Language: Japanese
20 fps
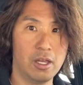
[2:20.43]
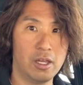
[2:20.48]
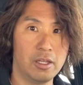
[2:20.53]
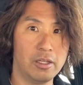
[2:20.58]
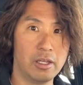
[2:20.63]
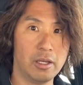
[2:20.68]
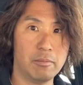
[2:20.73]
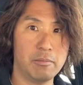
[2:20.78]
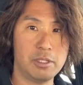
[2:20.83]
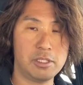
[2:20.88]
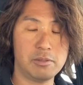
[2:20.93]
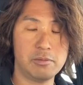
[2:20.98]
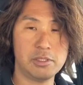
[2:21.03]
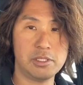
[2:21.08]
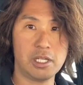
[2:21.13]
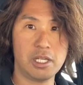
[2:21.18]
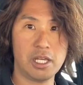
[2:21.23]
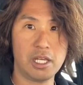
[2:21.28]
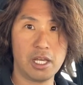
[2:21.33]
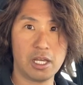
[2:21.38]
だからめちゃめちゃ
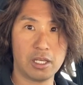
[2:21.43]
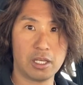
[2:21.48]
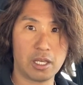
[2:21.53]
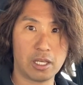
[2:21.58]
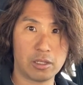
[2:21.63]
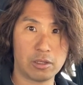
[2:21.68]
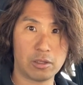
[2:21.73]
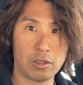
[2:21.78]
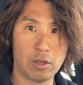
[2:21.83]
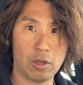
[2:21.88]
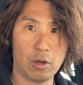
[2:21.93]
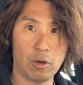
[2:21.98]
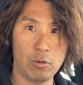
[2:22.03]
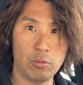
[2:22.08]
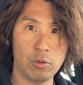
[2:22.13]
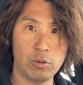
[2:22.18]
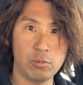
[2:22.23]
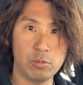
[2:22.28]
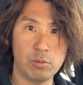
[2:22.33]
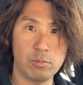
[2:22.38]
ええやんけって
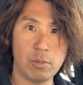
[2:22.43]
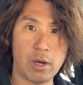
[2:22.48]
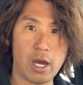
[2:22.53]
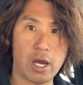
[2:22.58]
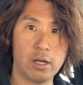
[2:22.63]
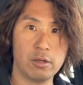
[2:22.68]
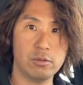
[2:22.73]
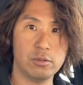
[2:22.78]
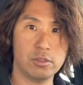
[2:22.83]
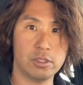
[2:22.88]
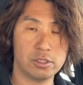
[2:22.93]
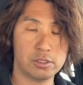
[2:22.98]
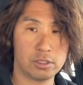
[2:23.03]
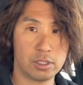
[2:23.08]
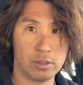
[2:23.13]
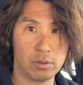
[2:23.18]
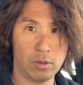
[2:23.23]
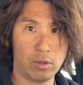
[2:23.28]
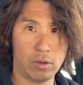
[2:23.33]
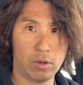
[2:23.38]
思う分もあるんですけ
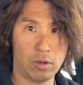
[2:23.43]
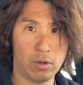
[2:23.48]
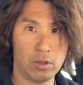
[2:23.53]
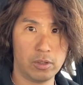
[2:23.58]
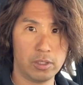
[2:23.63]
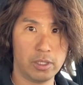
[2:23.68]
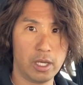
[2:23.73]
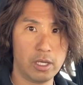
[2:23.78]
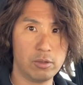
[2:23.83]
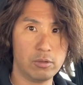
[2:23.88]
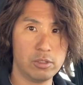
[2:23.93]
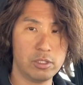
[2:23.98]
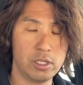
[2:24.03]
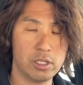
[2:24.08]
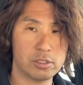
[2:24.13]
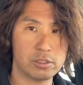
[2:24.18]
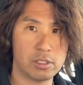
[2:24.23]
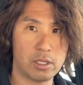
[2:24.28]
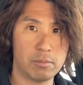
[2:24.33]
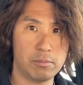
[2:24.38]
ど、逆にで
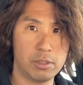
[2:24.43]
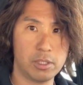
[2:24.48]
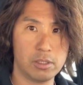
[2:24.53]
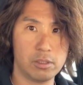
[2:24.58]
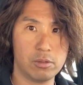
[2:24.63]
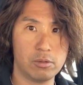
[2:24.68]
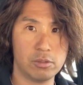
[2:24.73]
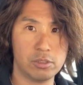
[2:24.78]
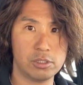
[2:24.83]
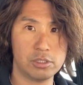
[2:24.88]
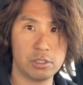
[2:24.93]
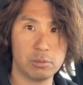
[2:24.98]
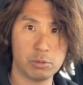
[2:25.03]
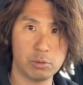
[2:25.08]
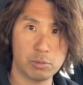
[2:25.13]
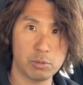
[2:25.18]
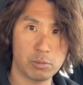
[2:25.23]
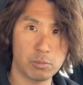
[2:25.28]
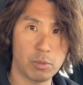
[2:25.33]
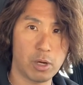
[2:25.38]
すね、びっくりした部
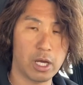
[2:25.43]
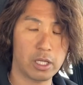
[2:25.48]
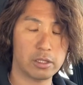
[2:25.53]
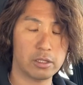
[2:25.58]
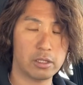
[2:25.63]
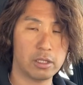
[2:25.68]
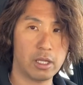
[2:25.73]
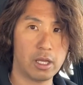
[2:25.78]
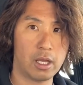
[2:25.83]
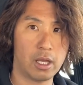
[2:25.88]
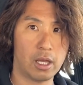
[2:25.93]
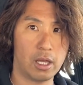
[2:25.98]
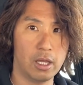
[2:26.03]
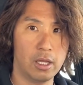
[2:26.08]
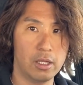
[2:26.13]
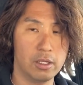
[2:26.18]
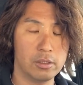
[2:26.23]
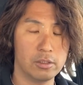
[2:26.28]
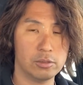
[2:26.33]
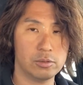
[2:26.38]
分もあって、
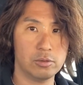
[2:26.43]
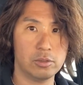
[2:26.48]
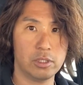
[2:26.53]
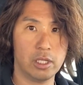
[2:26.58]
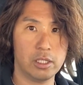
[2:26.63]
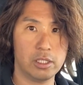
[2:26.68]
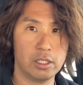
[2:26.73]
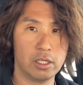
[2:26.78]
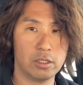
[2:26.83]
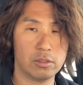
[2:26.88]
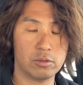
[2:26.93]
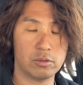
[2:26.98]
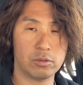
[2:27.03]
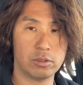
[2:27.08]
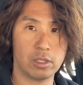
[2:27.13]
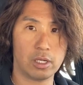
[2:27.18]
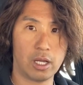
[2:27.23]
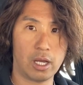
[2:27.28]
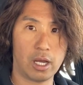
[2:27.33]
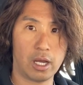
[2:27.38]
でそれ何かって言っ
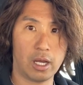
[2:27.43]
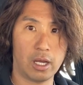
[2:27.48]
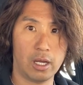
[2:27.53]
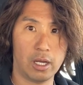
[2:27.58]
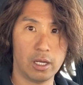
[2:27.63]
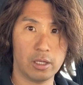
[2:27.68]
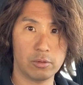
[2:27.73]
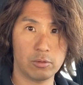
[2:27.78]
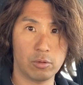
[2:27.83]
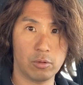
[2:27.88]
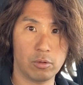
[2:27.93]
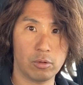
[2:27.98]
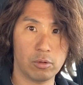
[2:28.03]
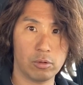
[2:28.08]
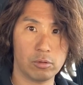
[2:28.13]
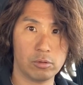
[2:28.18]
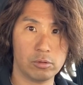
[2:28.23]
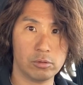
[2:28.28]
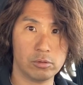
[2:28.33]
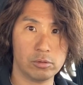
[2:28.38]
たら、あの、
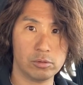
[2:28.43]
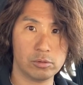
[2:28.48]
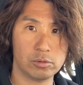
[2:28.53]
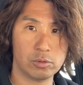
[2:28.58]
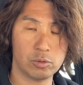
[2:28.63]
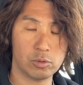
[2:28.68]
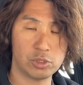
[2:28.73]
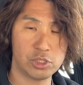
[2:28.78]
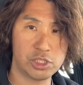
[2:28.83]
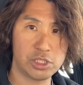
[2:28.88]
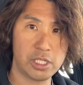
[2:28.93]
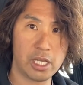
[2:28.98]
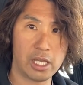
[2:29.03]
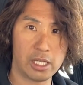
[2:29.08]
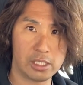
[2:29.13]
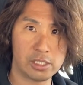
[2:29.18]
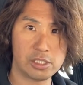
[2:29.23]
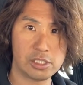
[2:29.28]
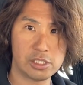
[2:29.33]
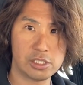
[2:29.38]
その試
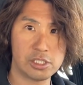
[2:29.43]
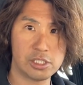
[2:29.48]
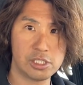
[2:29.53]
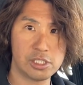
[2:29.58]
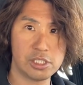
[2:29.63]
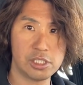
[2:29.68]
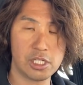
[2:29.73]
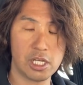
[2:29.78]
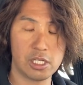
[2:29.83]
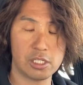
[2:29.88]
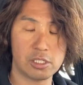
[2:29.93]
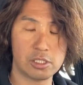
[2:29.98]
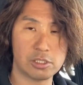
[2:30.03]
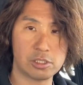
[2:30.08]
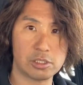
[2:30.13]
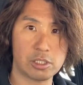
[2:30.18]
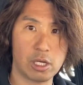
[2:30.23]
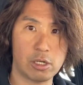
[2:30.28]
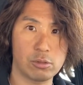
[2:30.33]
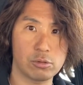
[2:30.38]
験、実地試験に
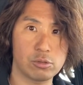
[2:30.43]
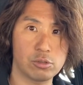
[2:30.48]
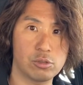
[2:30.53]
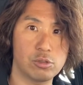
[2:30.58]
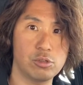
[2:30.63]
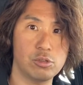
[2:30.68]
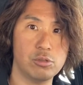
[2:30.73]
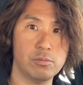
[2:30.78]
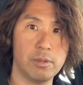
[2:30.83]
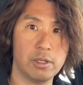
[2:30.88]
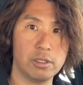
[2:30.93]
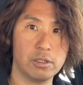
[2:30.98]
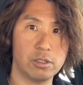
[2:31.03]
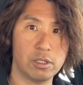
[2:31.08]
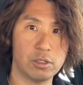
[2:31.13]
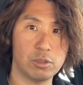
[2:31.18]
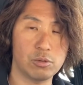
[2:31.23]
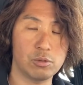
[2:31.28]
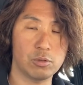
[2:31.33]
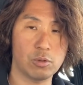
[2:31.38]
使う車って
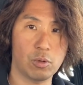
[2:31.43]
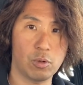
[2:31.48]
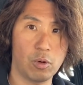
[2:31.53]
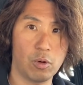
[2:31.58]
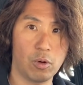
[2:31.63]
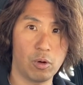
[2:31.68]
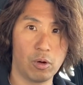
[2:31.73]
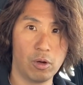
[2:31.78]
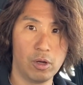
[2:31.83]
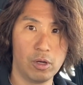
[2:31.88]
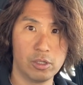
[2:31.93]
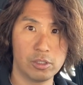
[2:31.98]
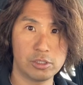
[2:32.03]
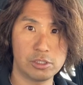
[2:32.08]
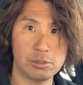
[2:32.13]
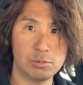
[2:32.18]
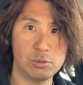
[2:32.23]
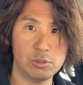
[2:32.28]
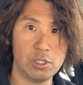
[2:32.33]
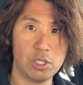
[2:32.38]
いうのを
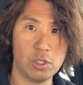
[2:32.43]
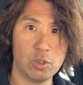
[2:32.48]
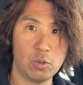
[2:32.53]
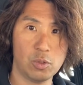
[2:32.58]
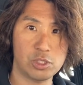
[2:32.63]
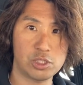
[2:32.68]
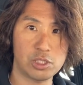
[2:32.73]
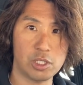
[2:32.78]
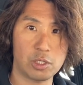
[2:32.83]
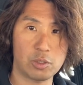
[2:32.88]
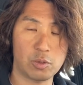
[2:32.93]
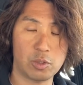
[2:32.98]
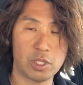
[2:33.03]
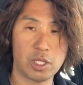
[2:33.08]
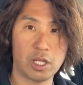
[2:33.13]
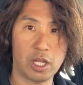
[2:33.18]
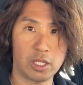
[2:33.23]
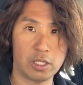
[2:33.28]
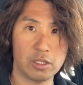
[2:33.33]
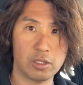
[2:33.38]
自分で用意しないといけ
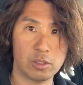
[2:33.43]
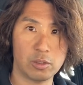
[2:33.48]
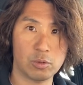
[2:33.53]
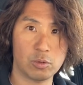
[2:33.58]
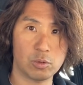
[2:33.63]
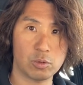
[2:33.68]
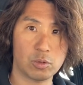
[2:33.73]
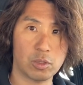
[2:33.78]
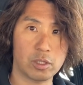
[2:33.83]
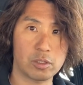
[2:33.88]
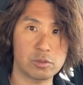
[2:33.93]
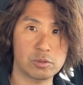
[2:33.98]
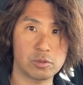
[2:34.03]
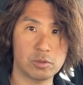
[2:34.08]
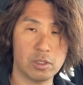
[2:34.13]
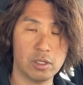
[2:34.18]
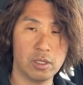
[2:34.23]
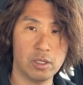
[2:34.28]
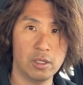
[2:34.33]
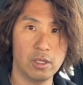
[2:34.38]
ないっていうことなんですよ
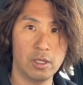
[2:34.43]
ね。